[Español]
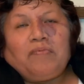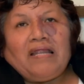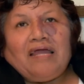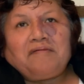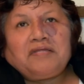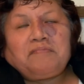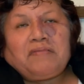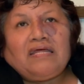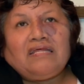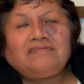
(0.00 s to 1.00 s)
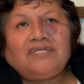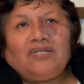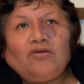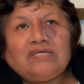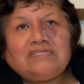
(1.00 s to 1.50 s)
palabras para decir
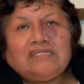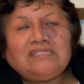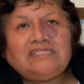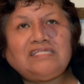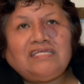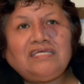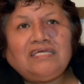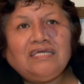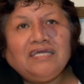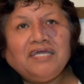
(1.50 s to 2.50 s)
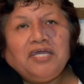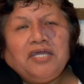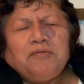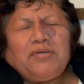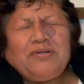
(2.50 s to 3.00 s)
lo que sentí,
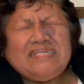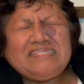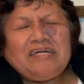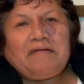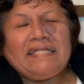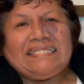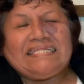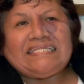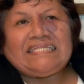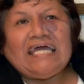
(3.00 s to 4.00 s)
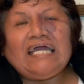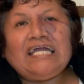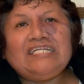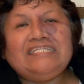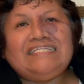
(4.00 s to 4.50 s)
pero estaba
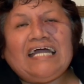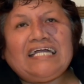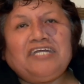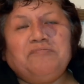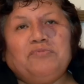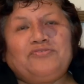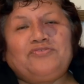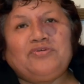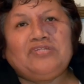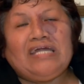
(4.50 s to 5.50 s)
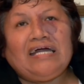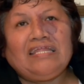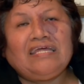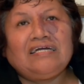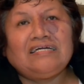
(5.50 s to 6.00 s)
tan, tan
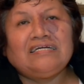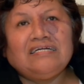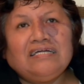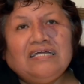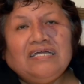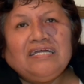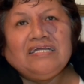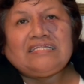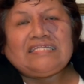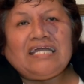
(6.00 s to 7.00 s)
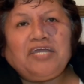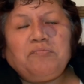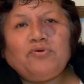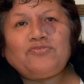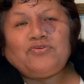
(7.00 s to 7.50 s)
emocionada, tan
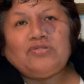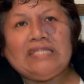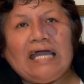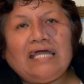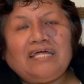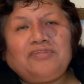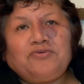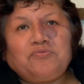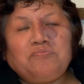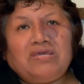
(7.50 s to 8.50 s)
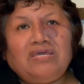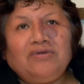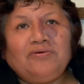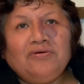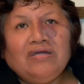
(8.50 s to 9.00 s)
emocionada, Dios
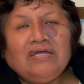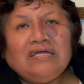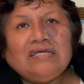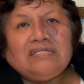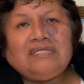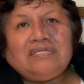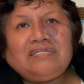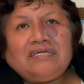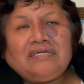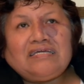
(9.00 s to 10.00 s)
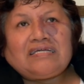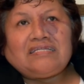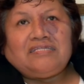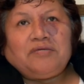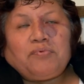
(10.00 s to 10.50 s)
mío, de,
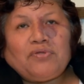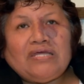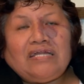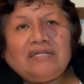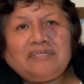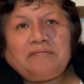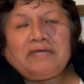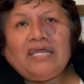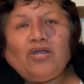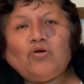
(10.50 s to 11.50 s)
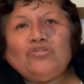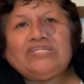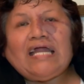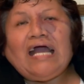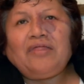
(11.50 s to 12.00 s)
poder, de haber
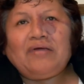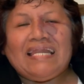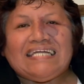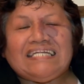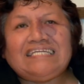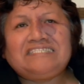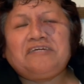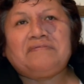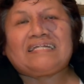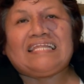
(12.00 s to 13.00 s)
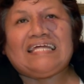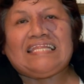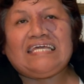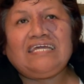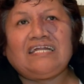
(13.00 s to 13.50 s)
encontrado a la iglesia
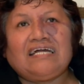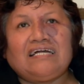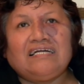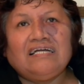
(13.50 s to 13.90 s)
verdadera,